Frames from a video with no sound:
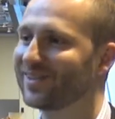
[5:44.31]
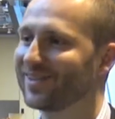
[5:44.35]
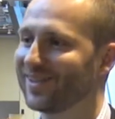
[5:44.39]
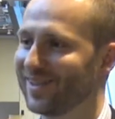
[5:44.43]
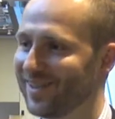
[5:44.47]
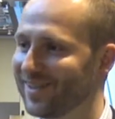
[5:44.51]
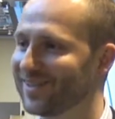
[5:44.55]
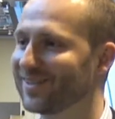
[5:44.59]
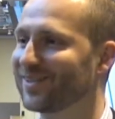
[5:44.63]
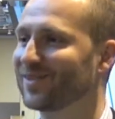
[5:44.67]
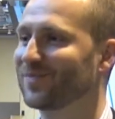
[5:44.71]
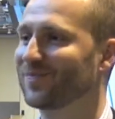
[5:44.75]

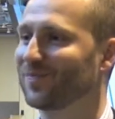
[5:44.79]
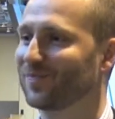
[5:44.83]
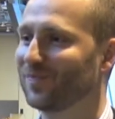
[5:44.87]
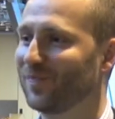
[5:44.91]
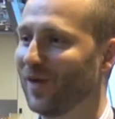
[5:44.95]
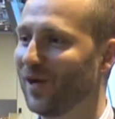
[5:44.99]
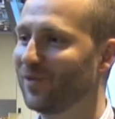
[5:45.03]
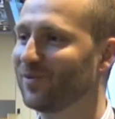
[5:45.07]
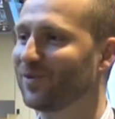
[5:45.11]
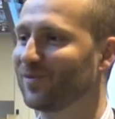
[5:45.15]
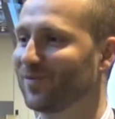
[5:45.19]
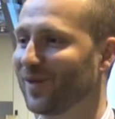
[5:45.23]
jesteś
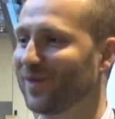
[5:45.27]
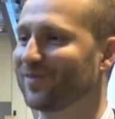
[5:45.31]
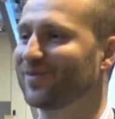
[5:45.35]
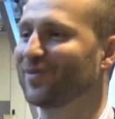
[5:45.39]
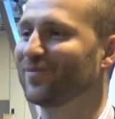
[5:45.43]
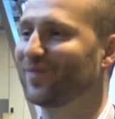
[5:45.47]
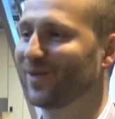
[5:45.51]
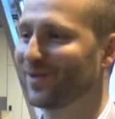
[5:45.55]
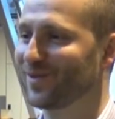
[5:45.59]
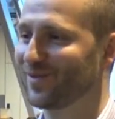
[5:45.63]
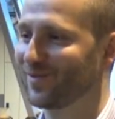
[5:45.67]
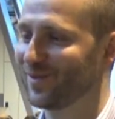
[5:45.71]

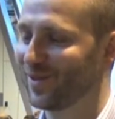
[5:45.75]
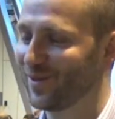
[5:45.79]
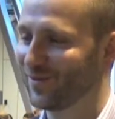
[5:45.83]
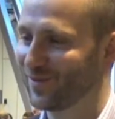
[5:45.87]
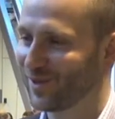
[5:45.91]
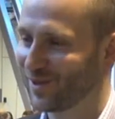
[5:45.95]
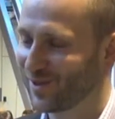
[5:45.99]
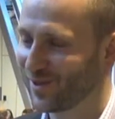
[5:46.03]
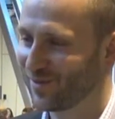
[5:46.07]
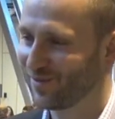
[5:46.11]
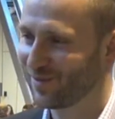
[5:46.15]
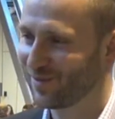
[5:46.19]
pełnoprawnym pracownikiem naszej